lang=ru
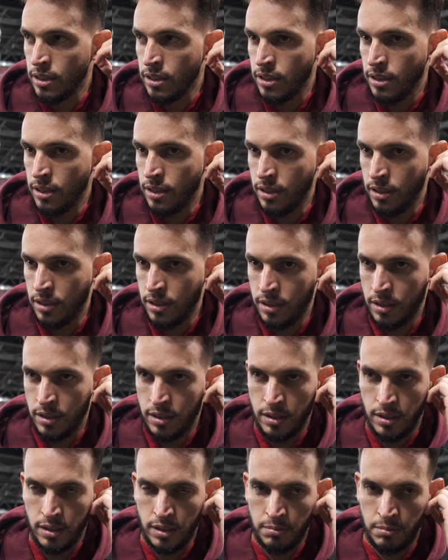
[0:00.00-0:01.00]

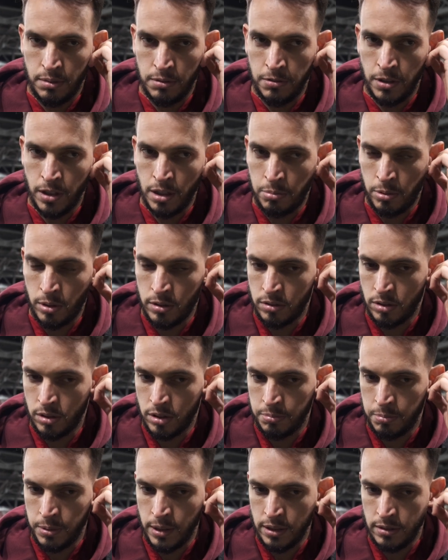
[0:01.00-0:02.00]
и мы выиграли против
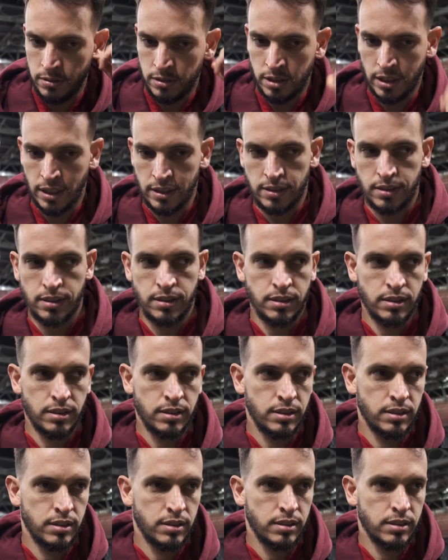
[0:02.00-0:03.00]
торпеду, сейчас
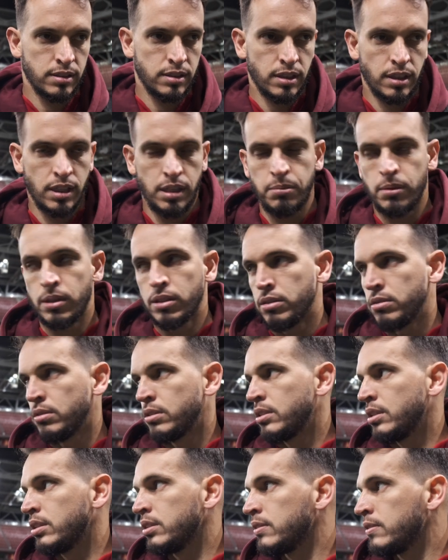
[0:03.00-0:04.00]
э, Химики
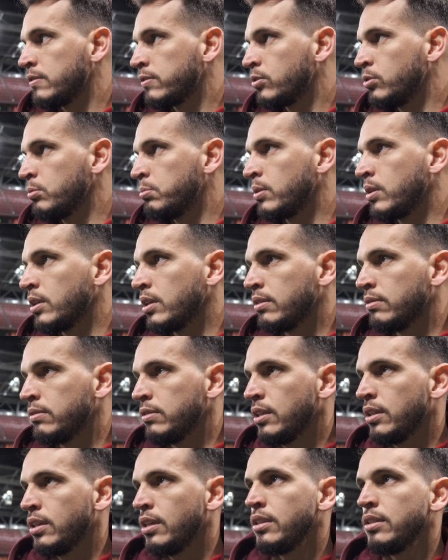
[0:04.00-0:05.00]
тоже в Кубкове
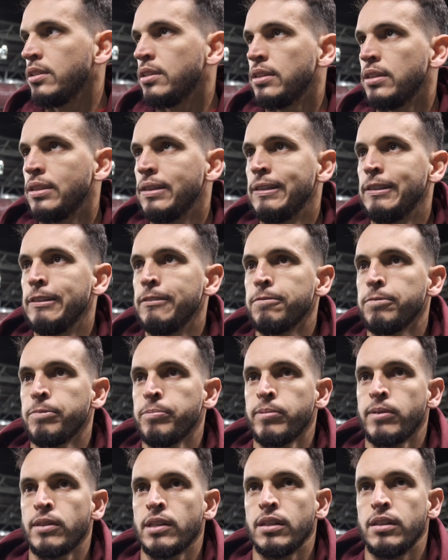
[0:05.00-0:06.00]
выиграли.
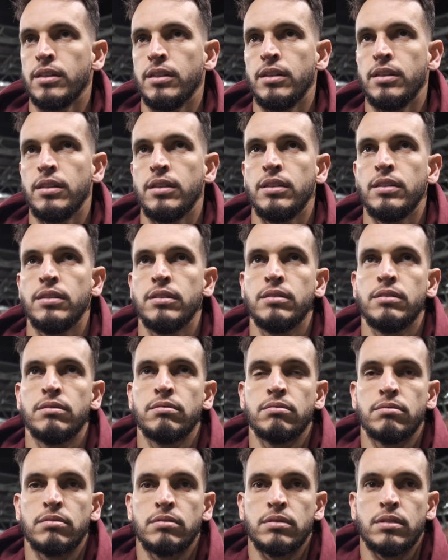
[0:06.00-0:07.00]
И
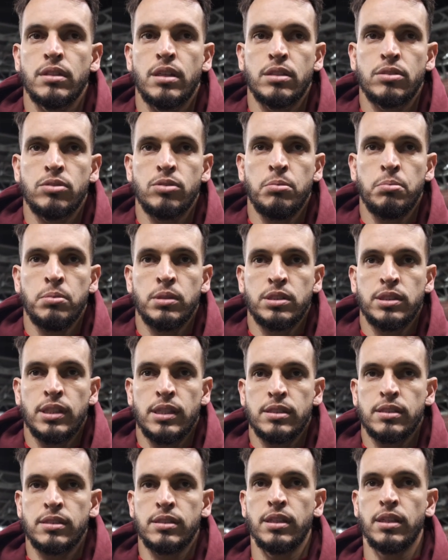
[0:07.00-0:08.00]
особенно
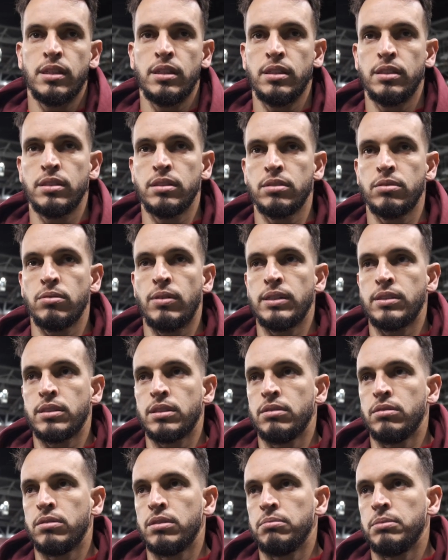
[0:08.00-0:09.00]
сейчас такие ситуации, в
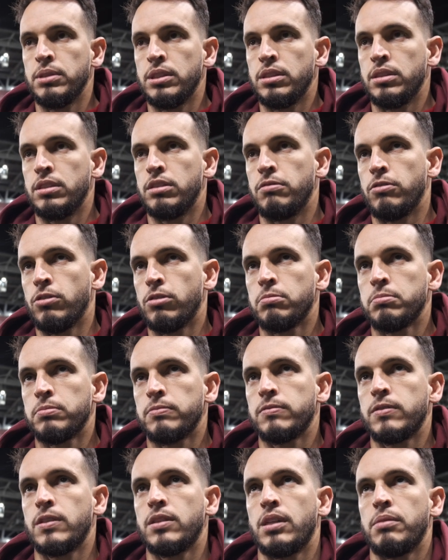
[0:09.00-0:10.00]
которых мы живем,
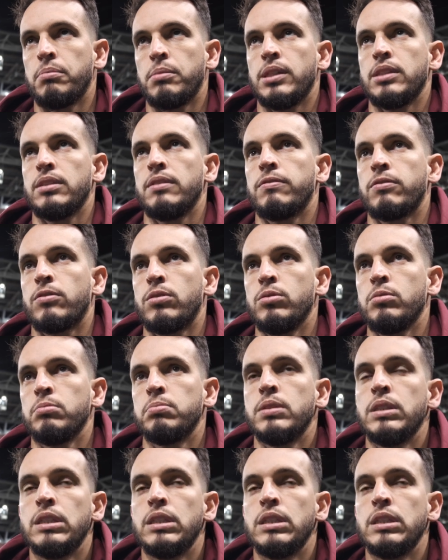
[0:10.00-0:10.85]
в команду, в клуб,